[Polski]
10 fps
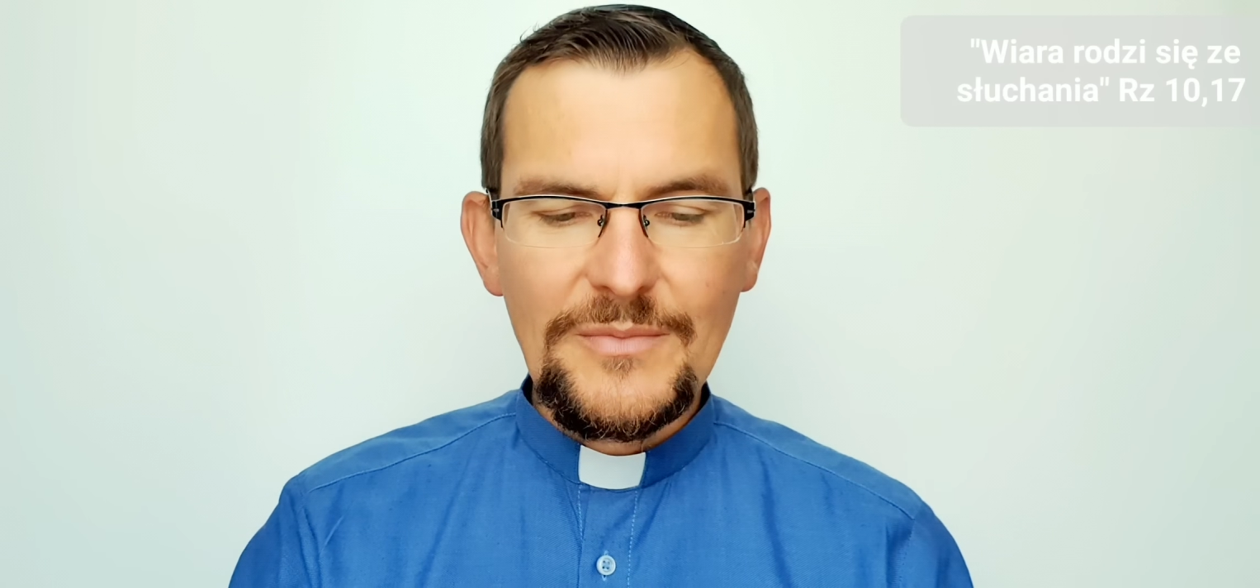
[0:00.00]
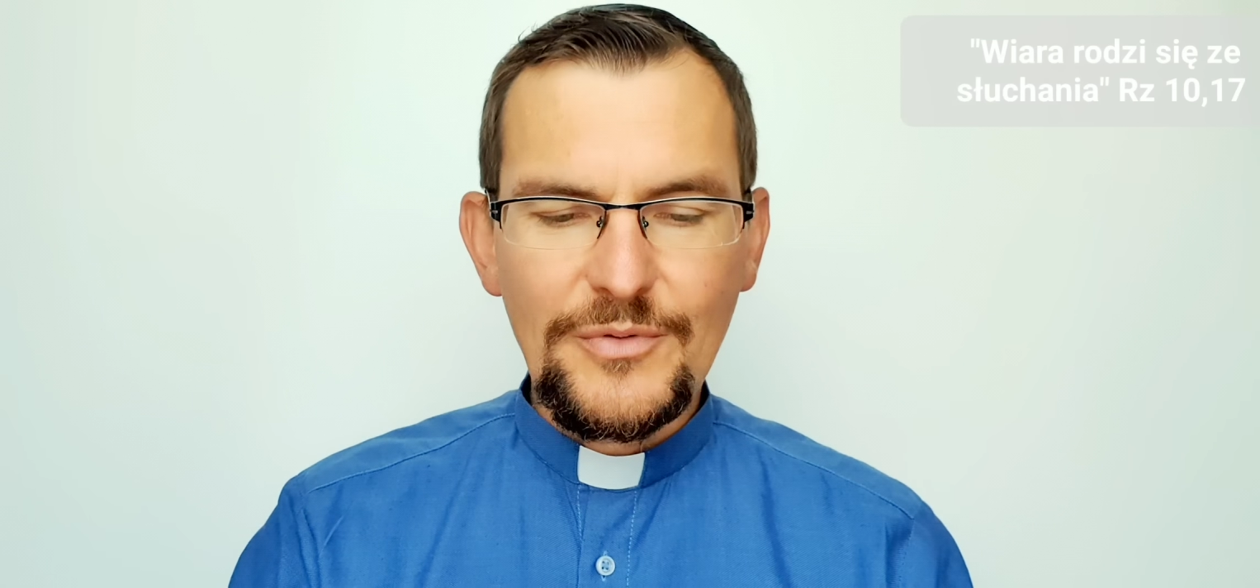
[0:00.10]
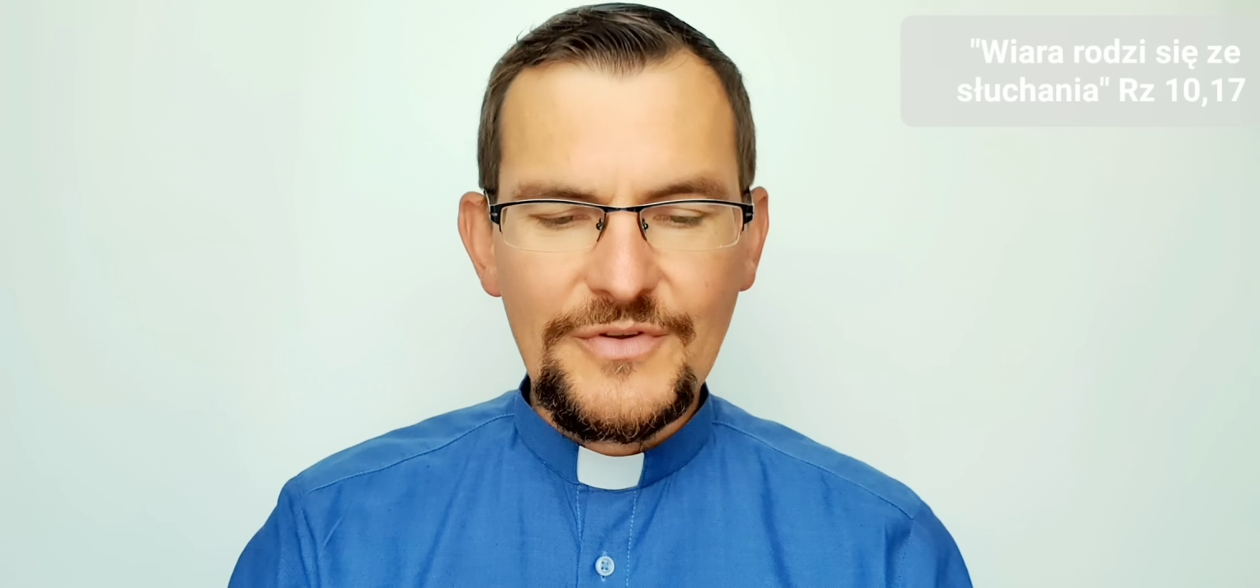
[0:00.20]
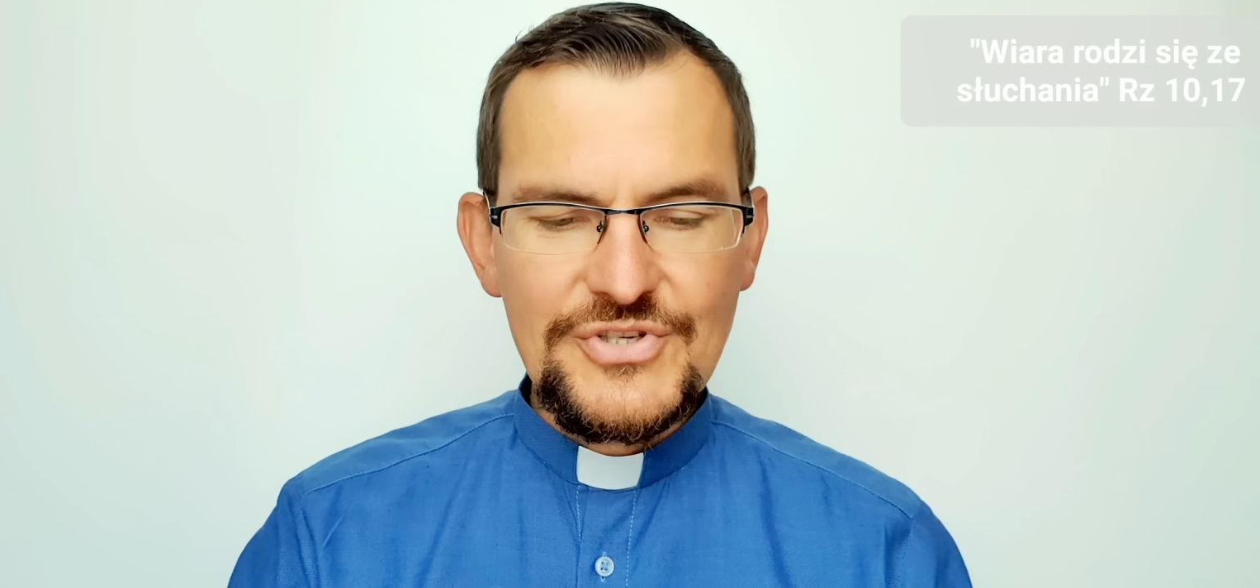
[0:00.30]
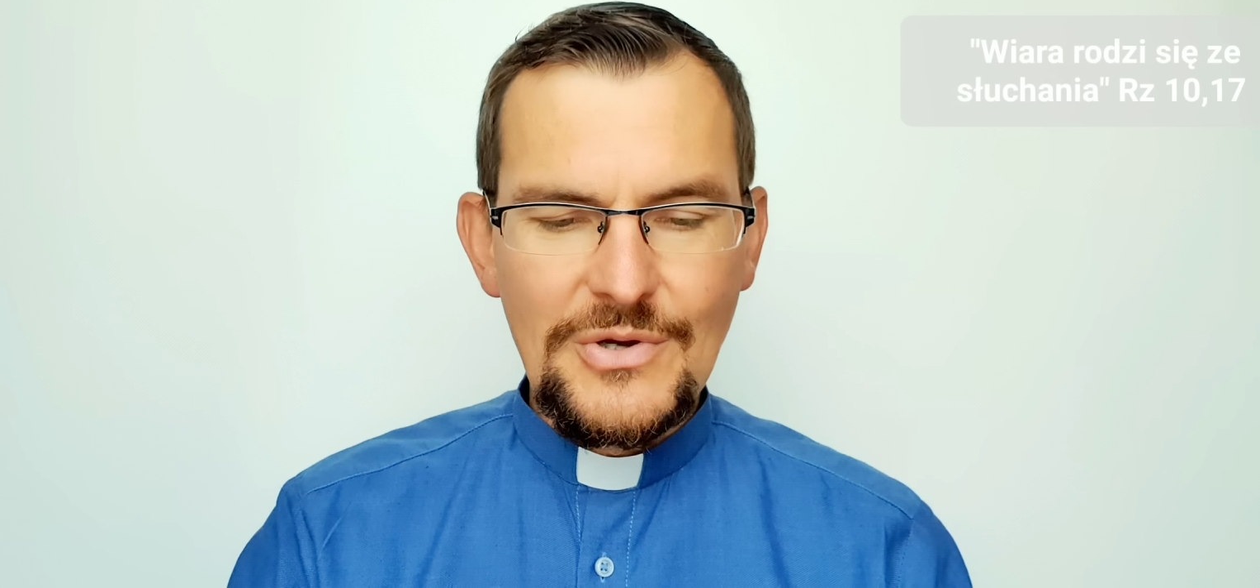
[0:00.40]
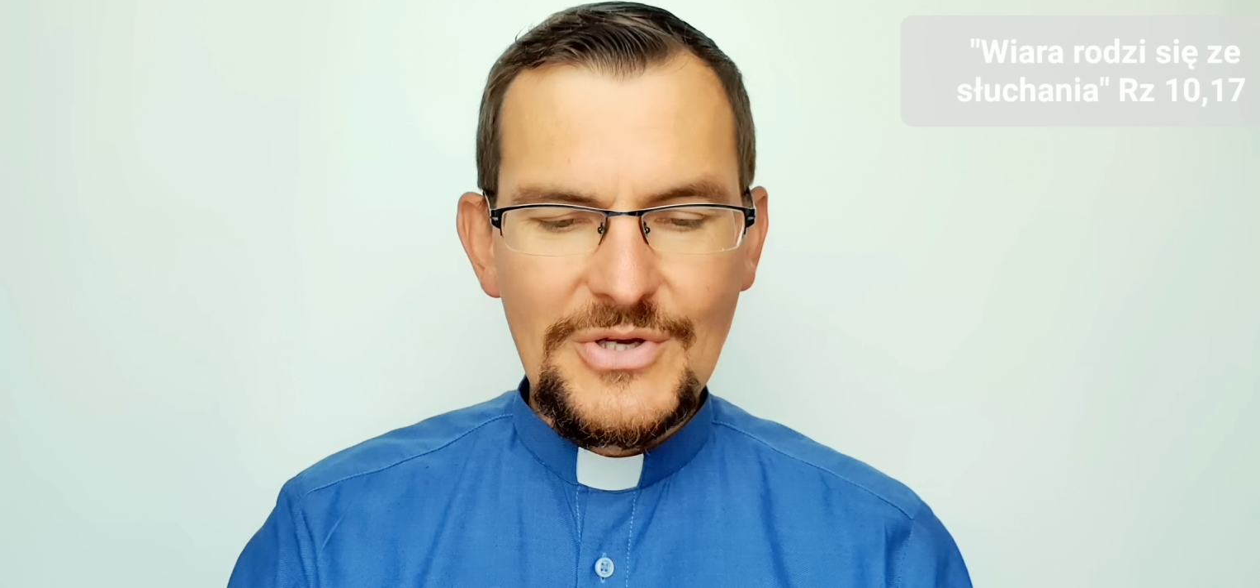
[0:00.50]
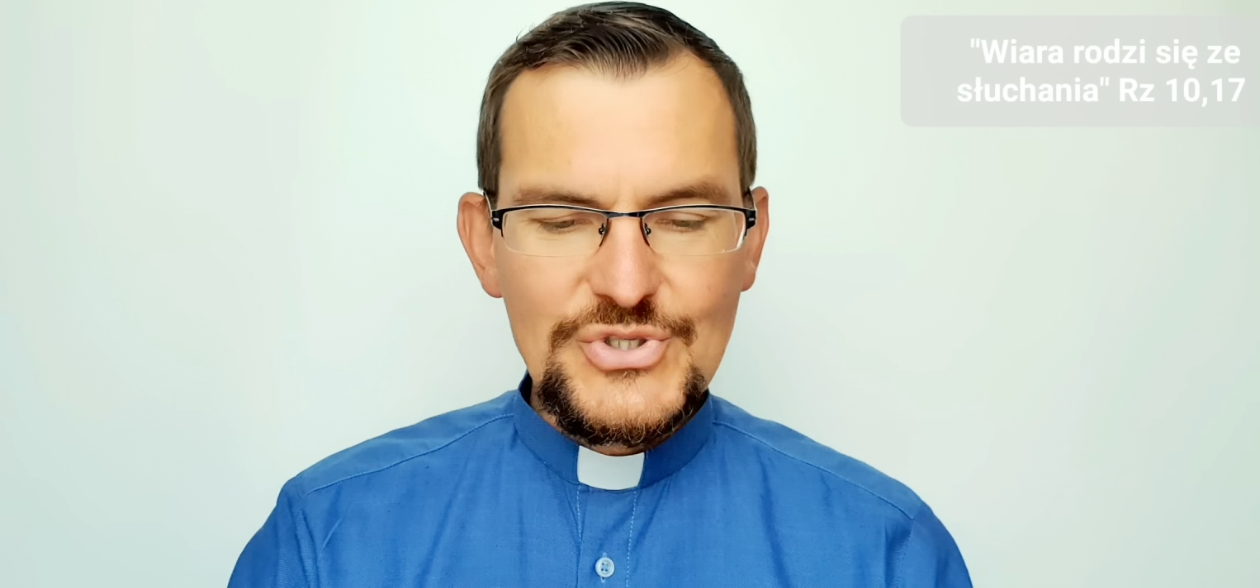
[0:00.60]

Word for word: powiedziała